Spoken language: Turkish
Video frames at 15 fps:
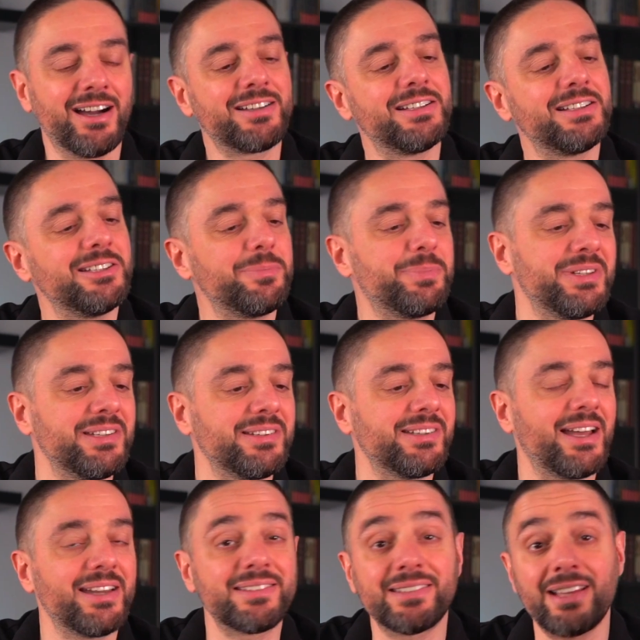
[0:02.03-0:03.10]
Akıllı
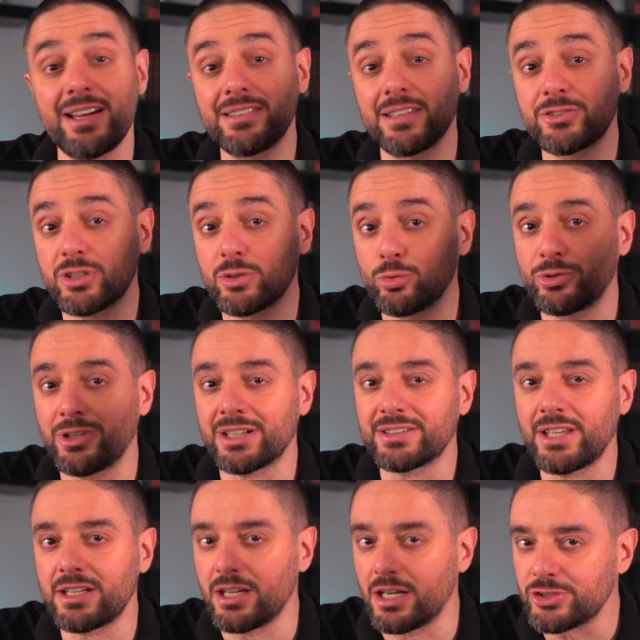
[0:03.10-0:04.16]
prizler sadece
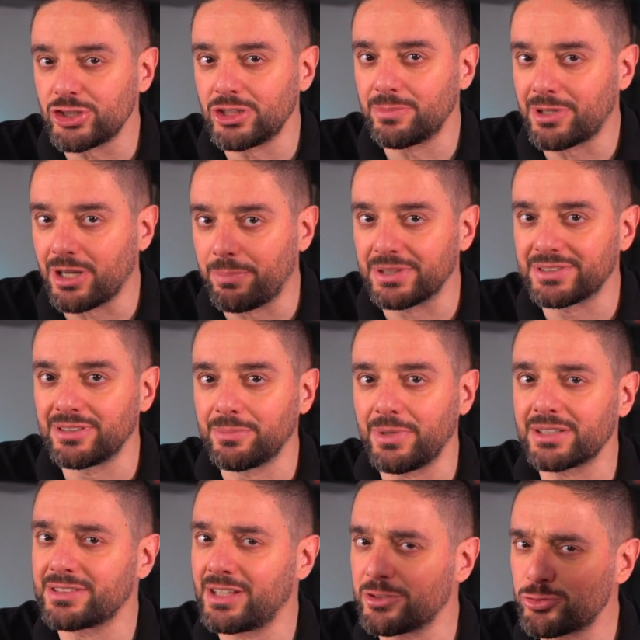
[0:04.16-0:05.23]
uzaktan açılıp
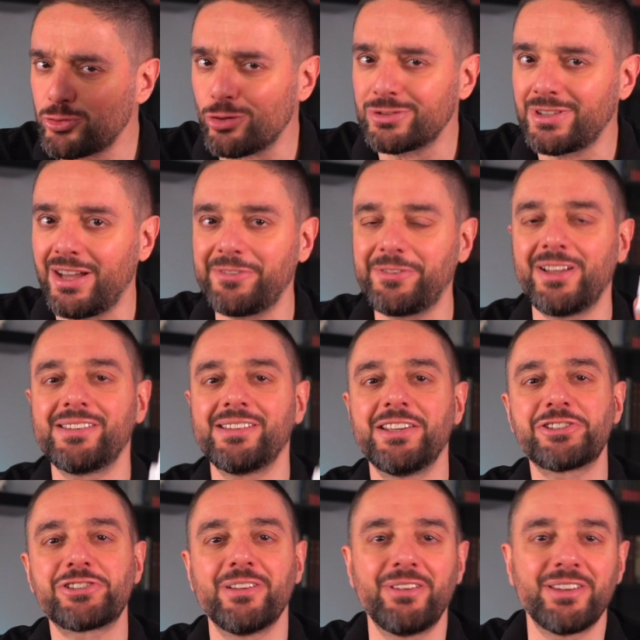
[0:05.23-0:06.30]
kapatılmaktan çok daha fazla
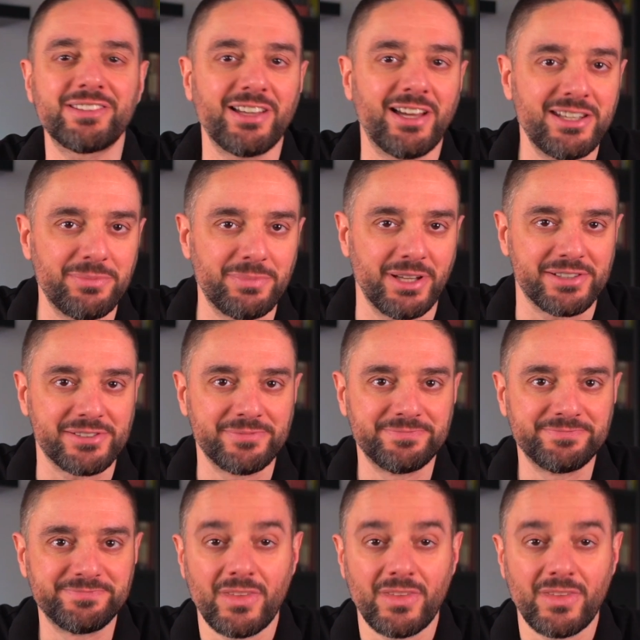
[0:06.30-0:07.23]
işleve sahipler.